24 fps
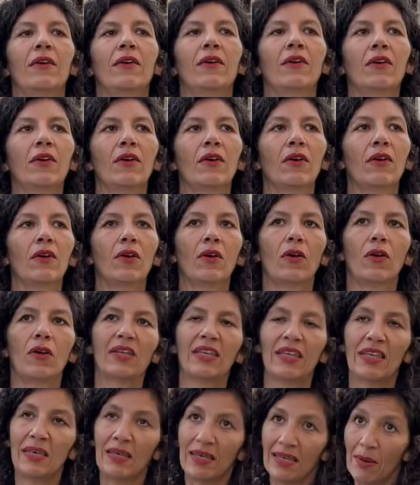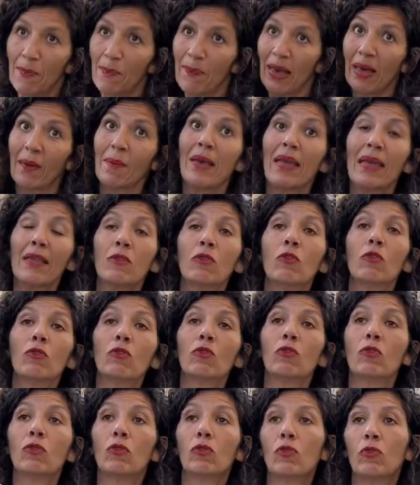euh, qui, permet
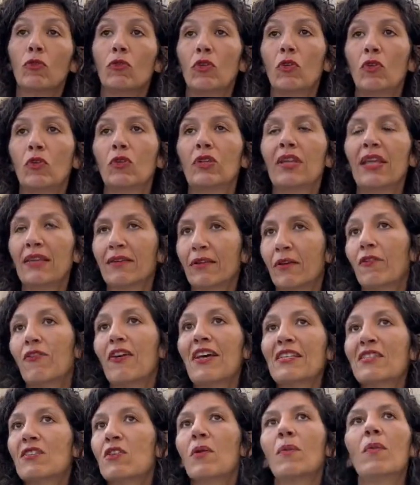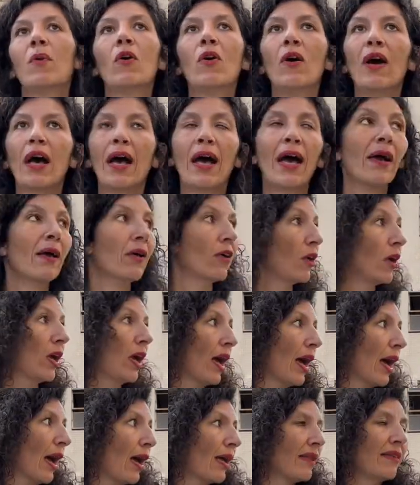d'être face seulement
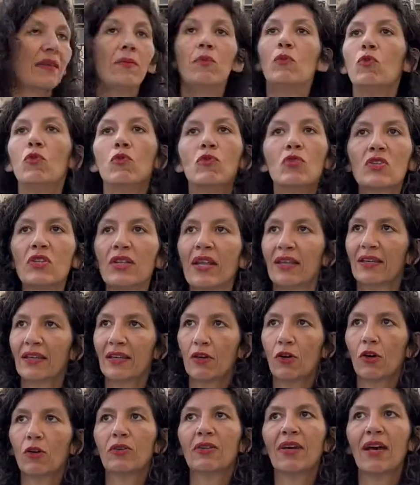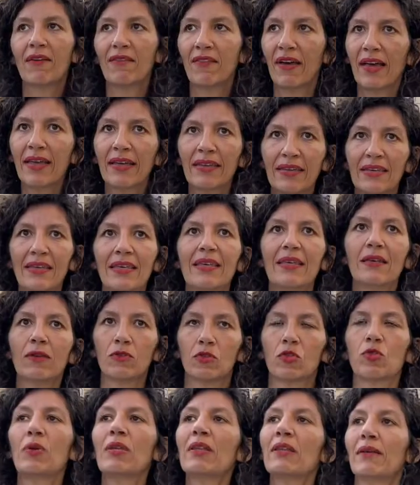à, des muscles, à des corps au travail qui
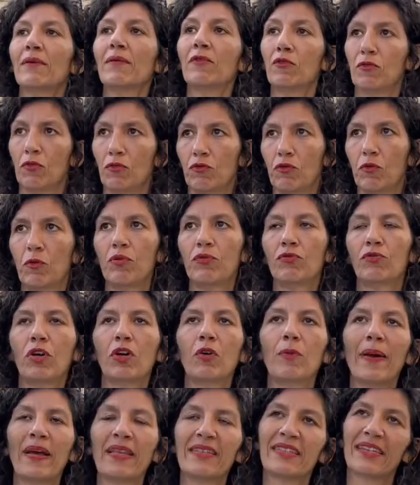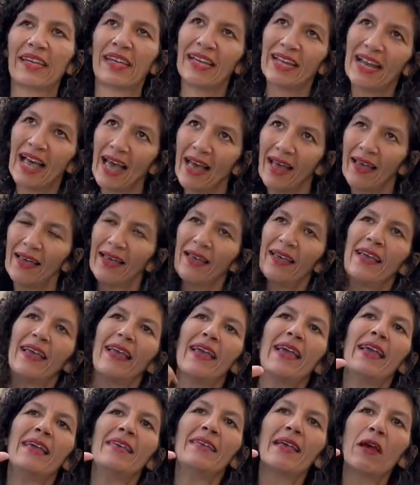ensuite hein, vont pouvoir repartir. Et là,
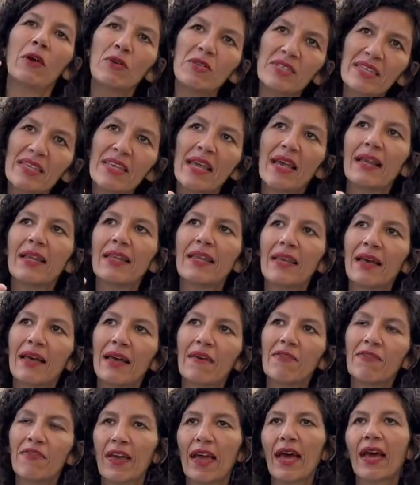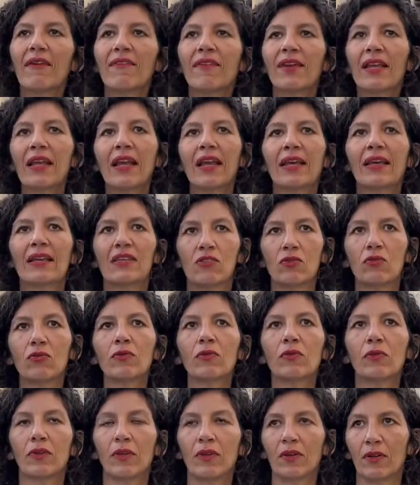il y a aussi un lien à faire avec la question
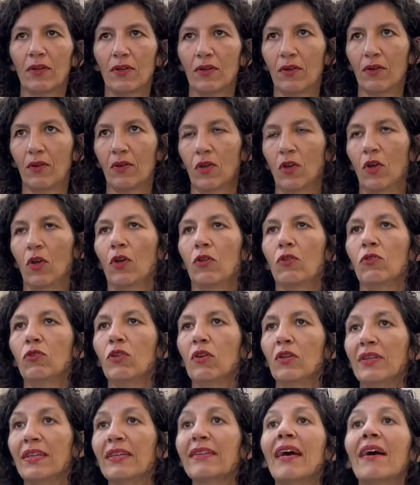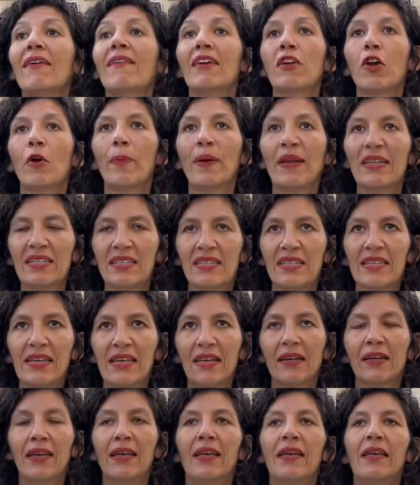des travailleurs palestiniens
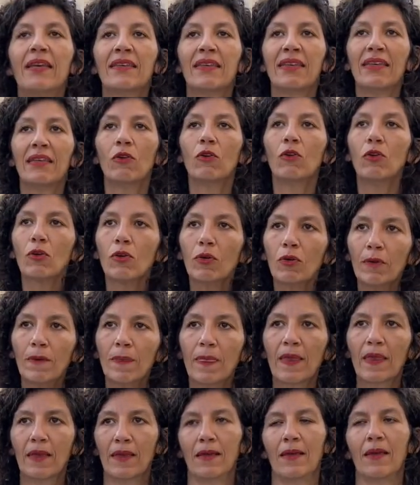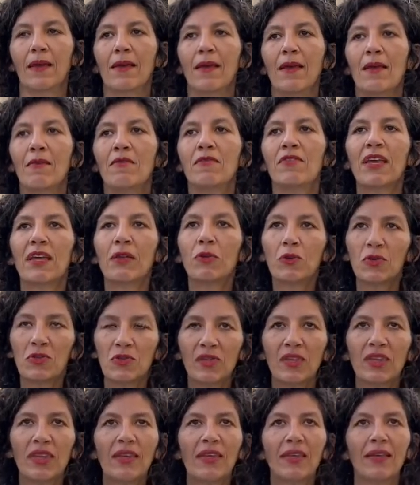qui, eux, viennent
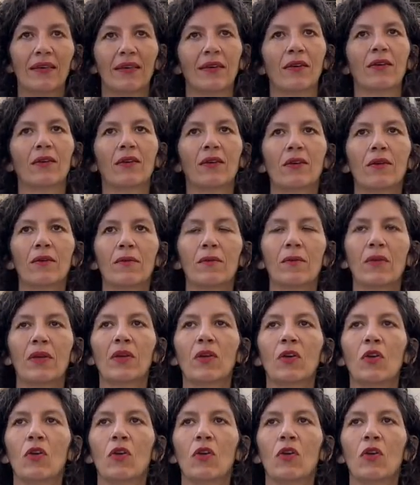aussi euh,